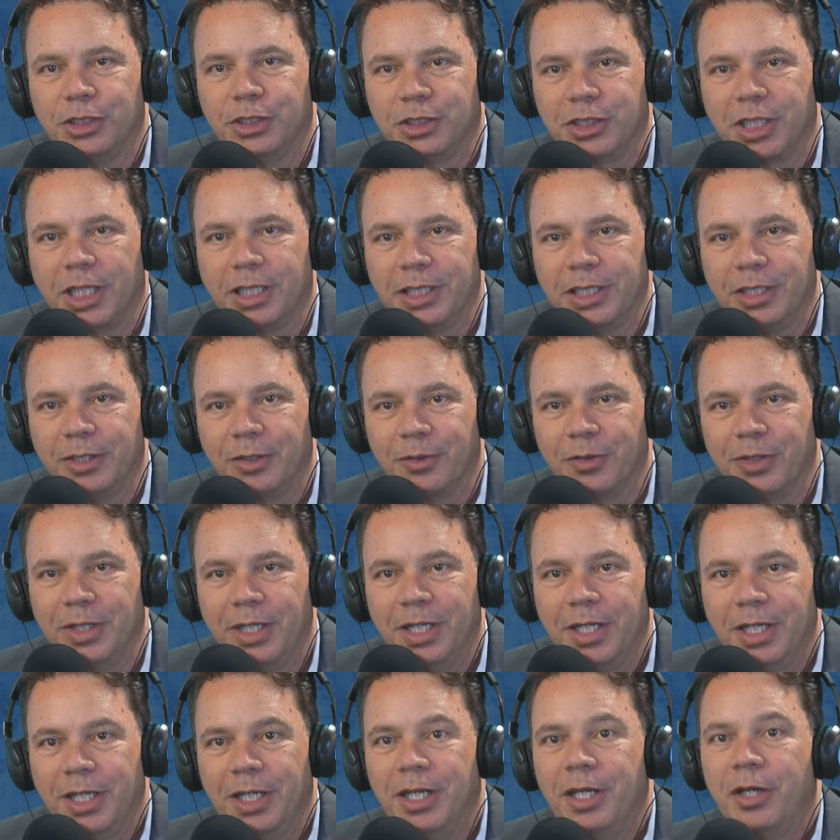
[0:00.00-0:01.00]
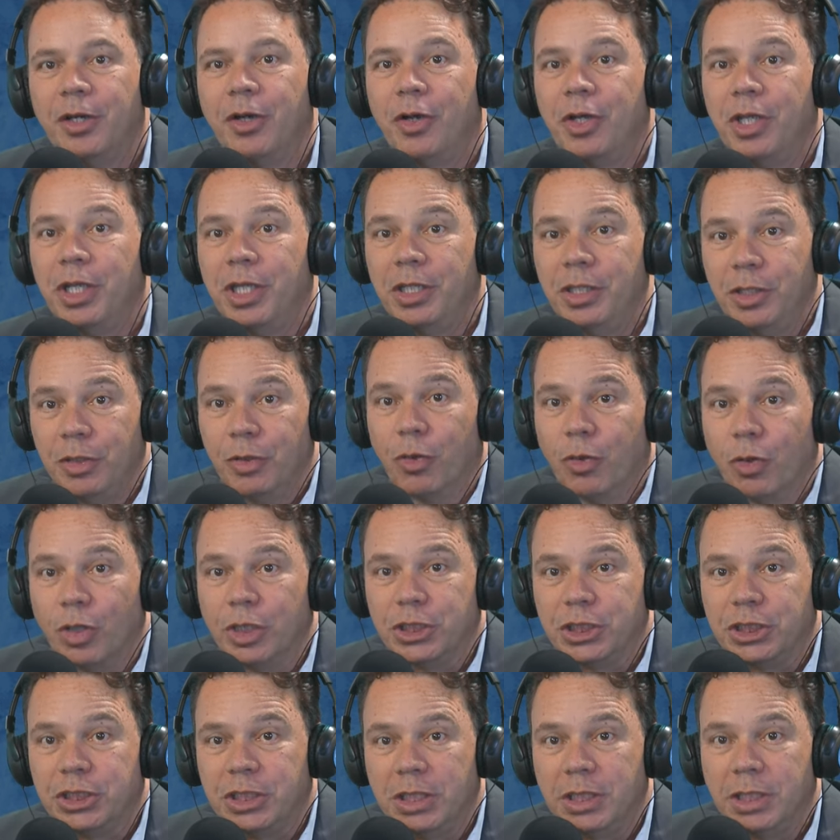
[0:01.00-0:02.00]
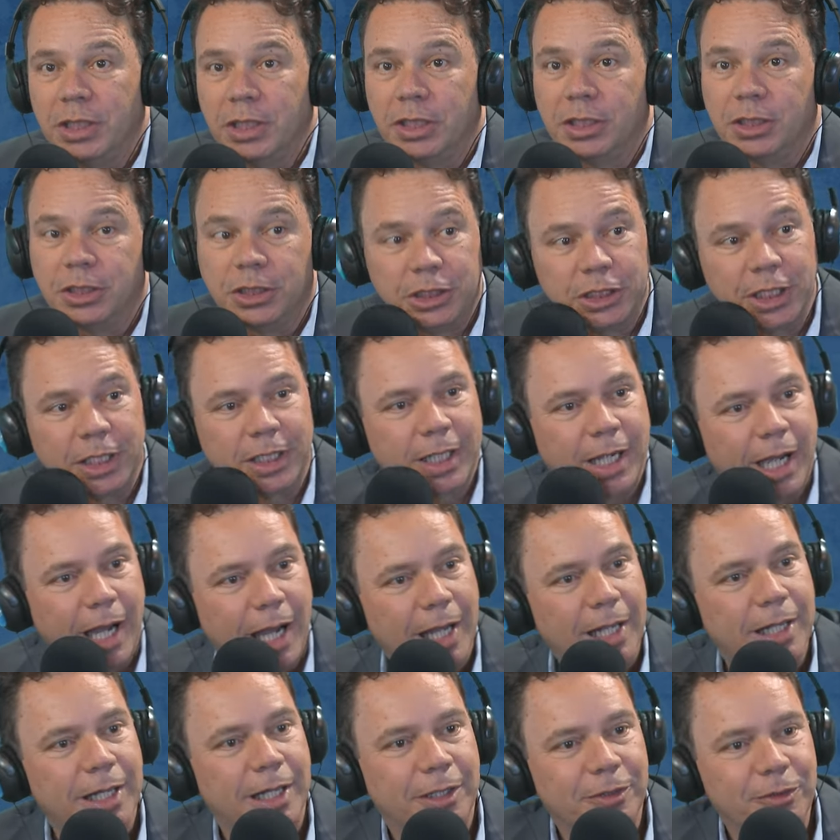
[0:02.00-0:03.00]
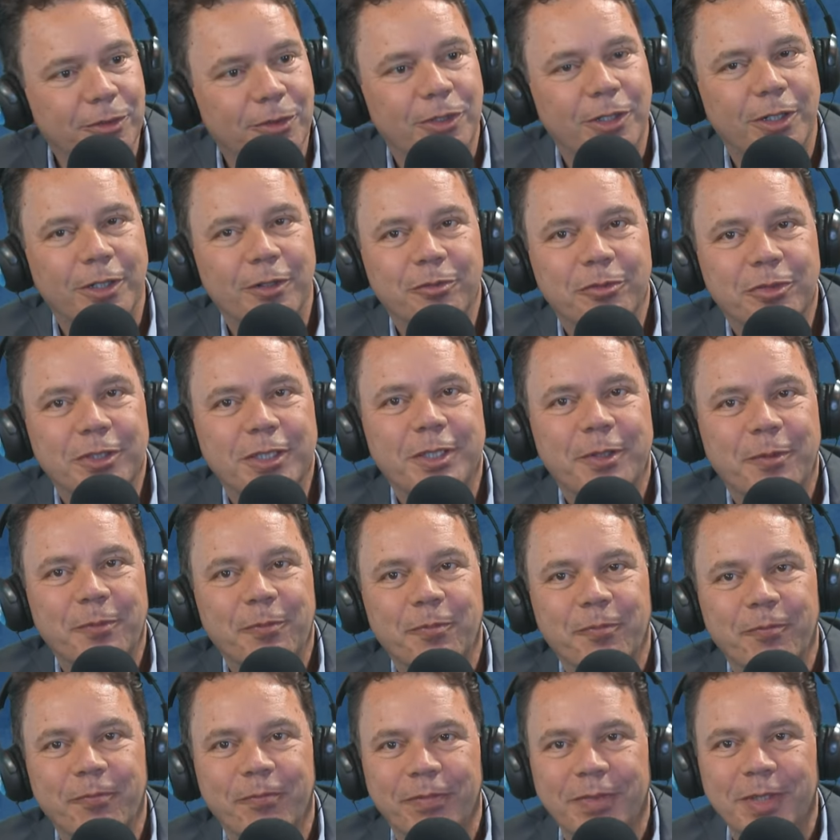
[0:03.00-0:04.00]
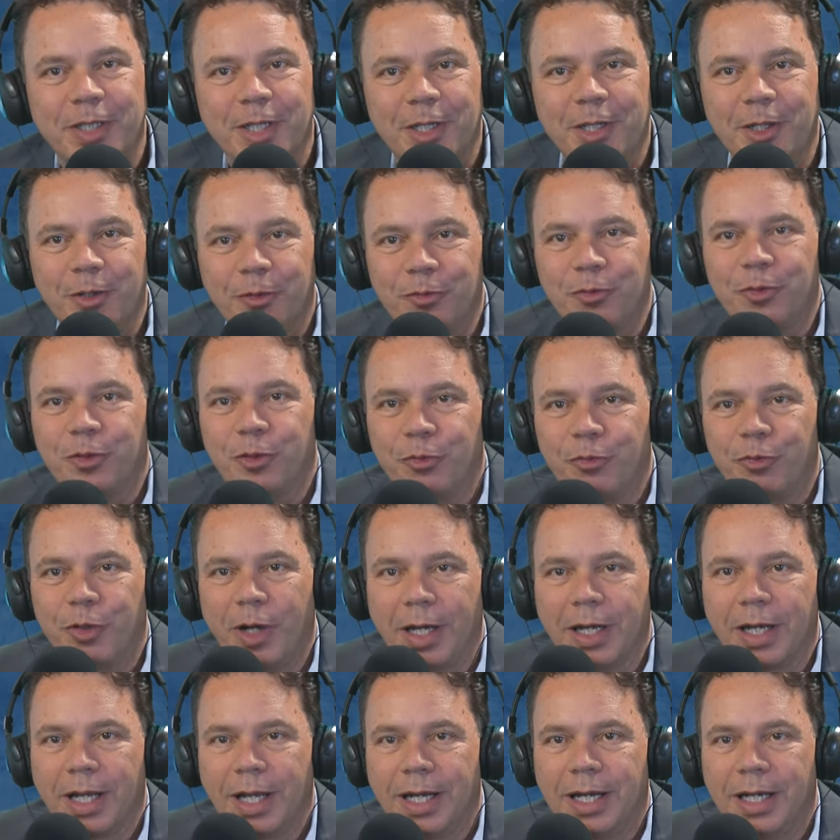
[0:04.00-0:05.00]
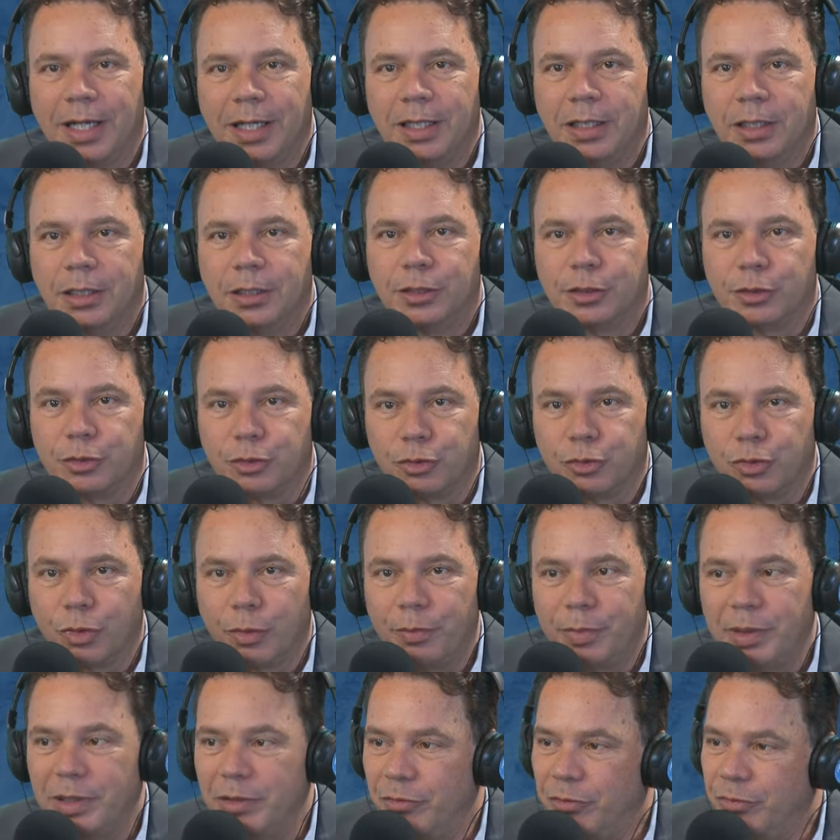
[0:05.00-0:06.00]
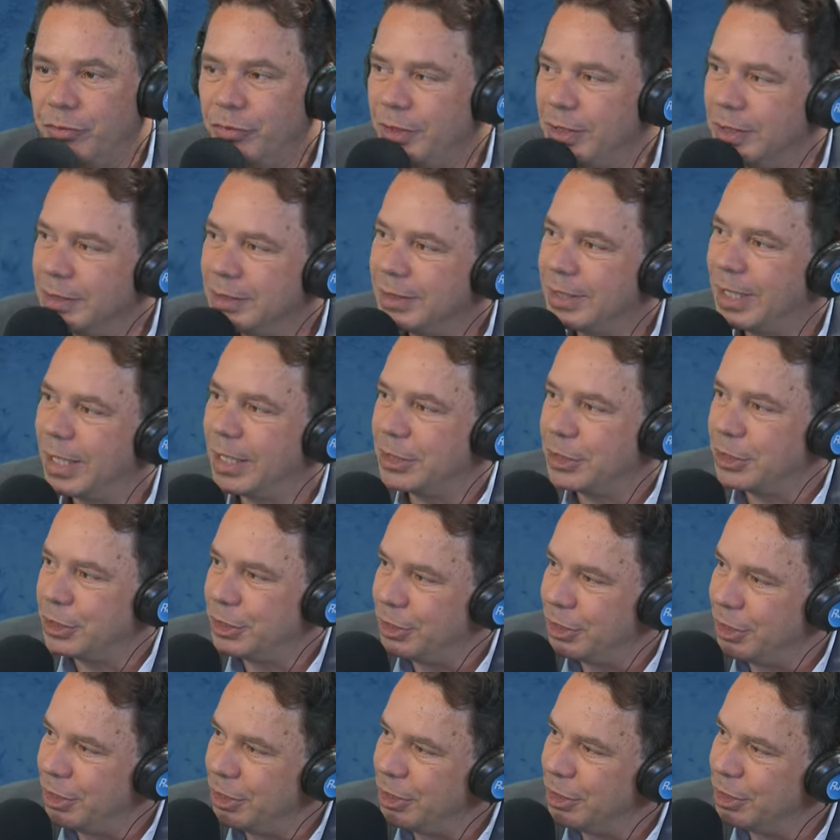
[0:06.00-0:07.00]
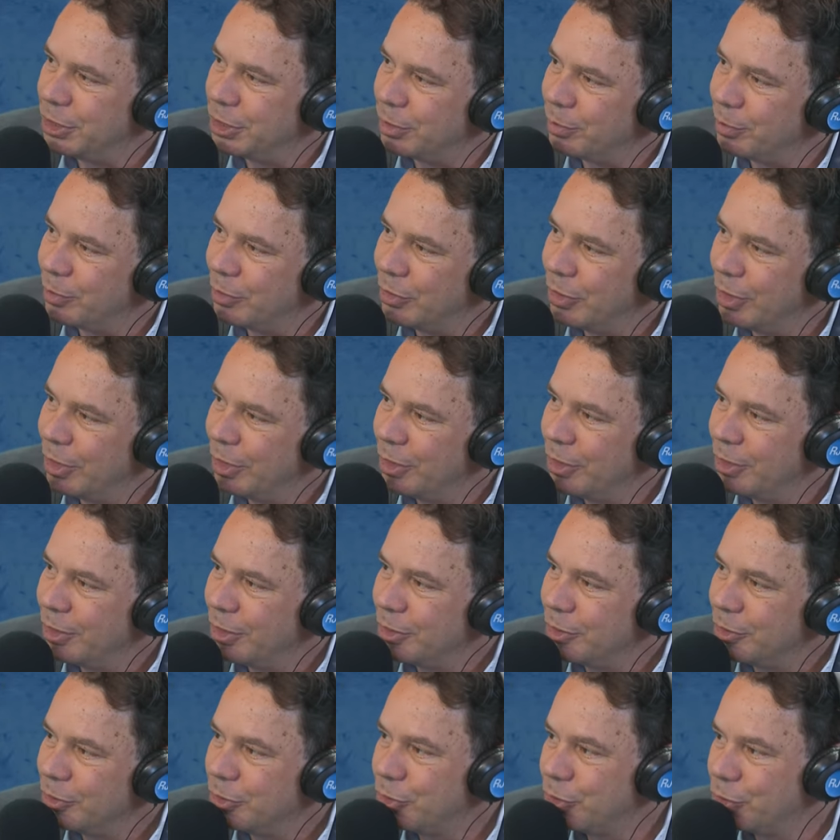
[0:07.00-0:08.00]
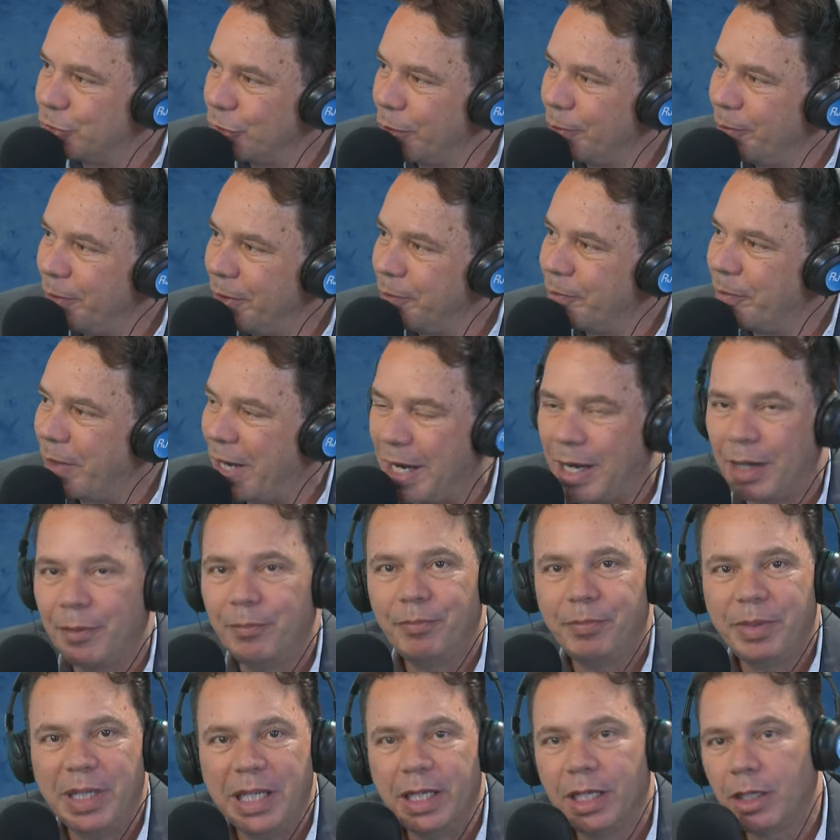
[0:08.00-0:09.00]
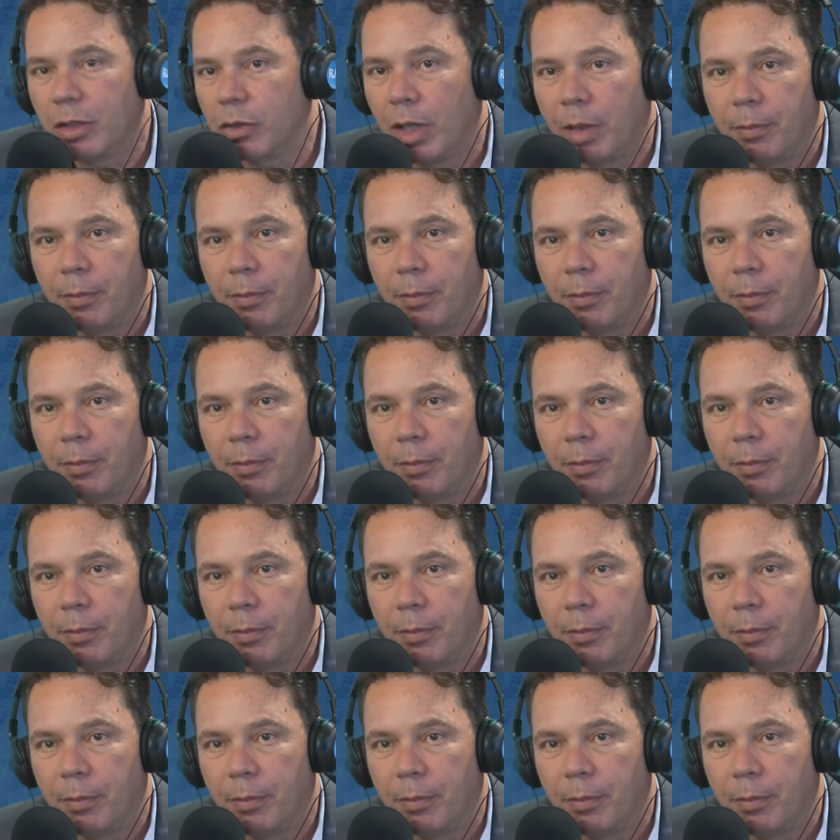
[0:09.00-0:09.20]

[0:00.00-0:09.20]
de Janeiro. E hoje, de cara nova, eu vou falar sobre visagismo, sobre barbeiro.